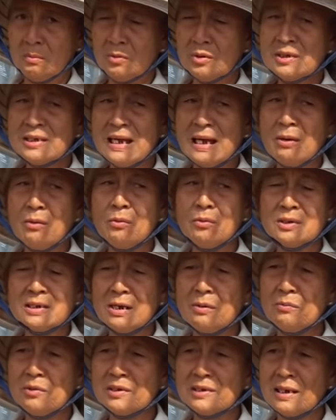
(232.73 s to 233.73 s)
Bữa sau
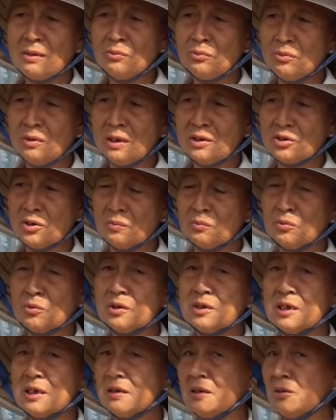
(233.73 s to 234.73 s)
66 tuổi là chồng tôi
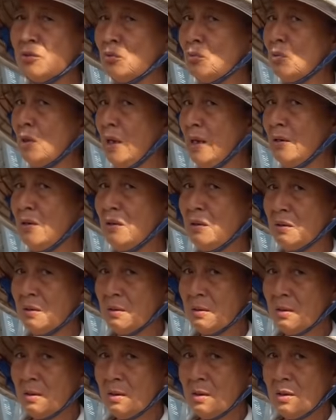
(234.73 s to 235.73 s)
chết ha tôi nhảy rồi.
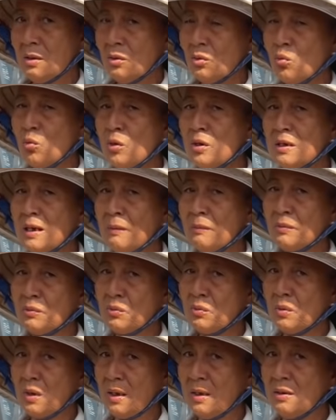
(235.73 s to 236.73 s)
Cuối năm mà
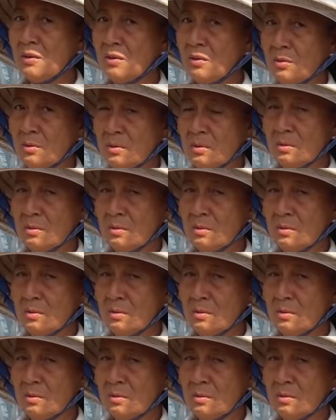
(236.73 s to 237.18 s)
tôi nhảy rồi. Vô